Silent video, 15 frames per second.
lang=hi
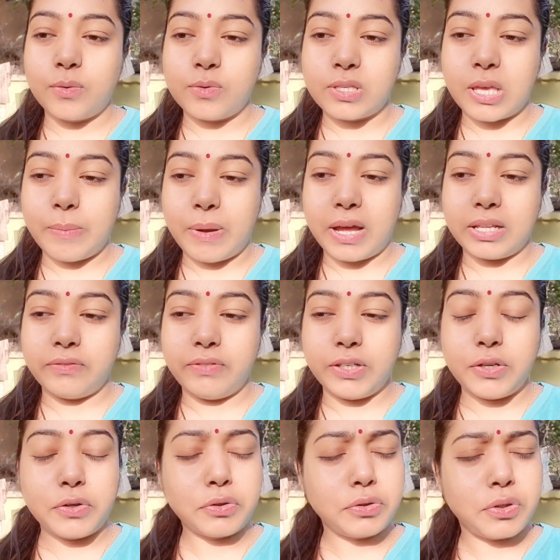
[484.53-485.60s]
उसके बाद
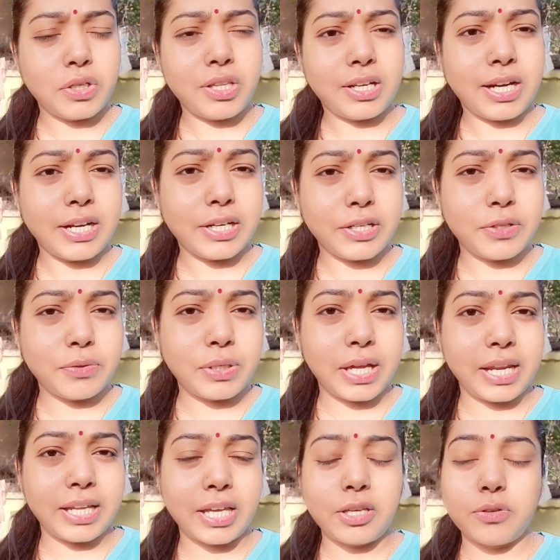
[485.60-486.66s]
वीडियो को थोड़ी देर कंटिन्यू
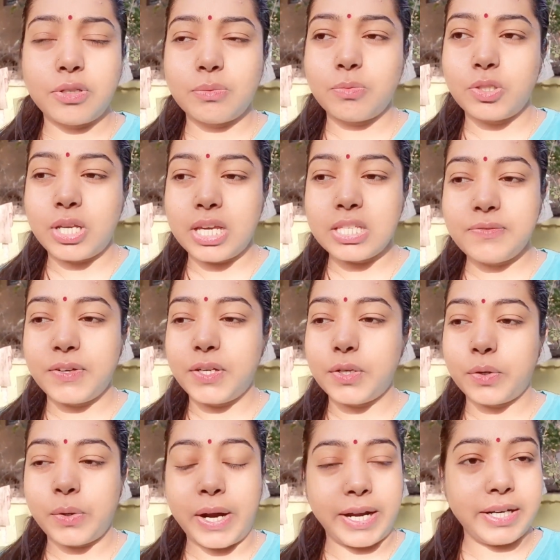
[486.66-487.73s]
करेंगे क्योंकि मुझे इस
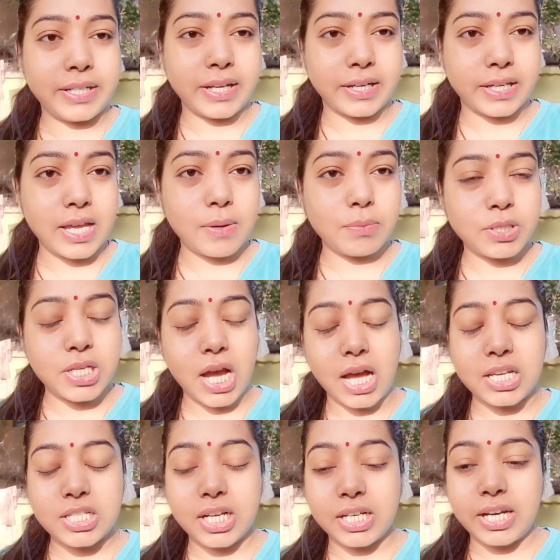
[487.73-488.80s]
वीडियो को एंड करके मुझे
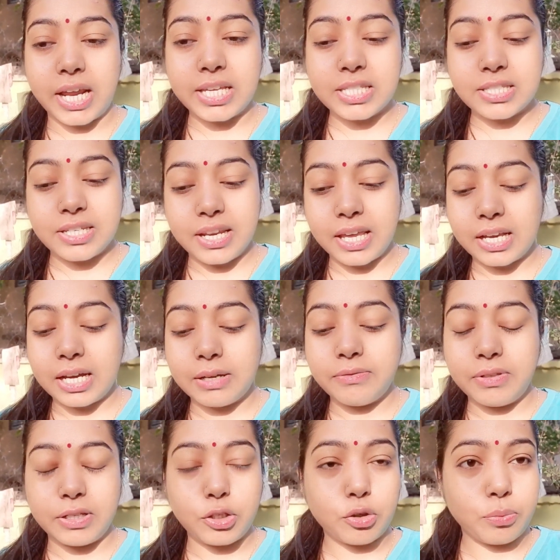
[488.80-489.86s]
आज का नेक्स्ट डे का
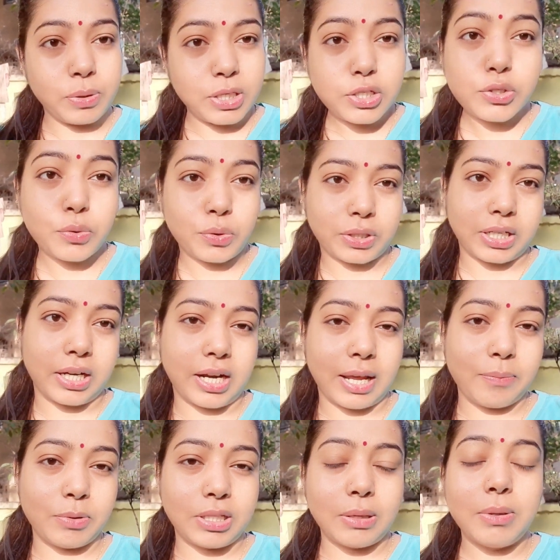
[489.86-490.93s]
वीडियो भी शूट करना
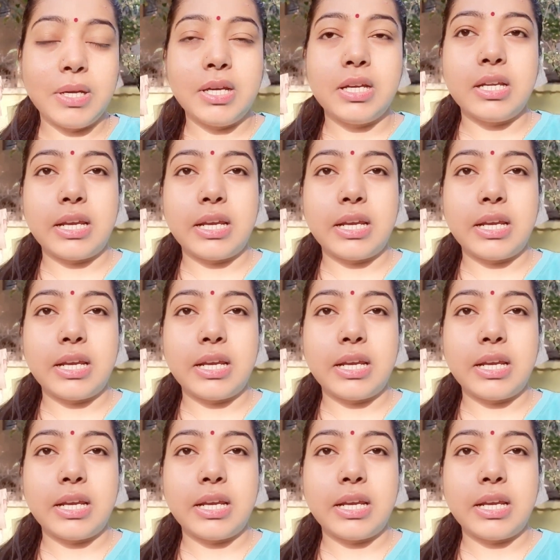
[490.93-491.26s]
है मतलब